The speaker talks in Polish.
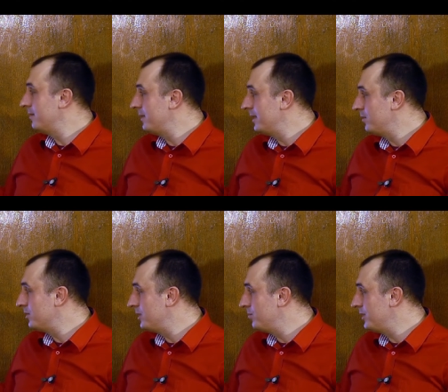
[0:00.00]
ma
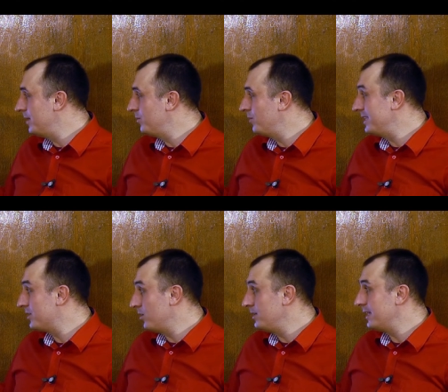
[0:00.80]
dosyć przyjemną
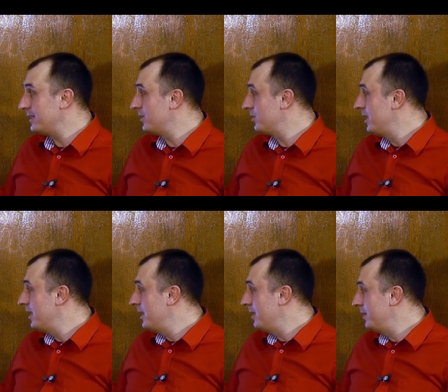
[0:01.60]
historię też
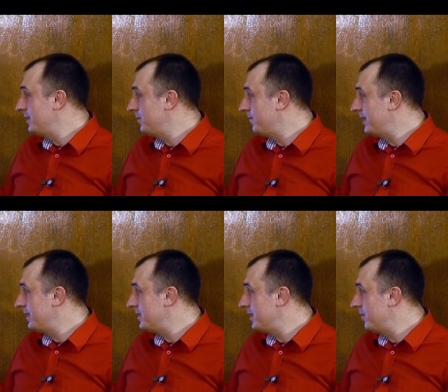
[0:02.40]
i bardzo
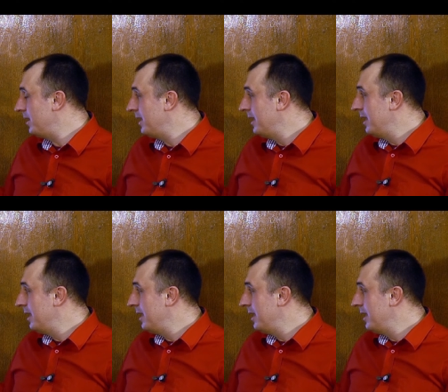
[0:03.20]
fajnie działa.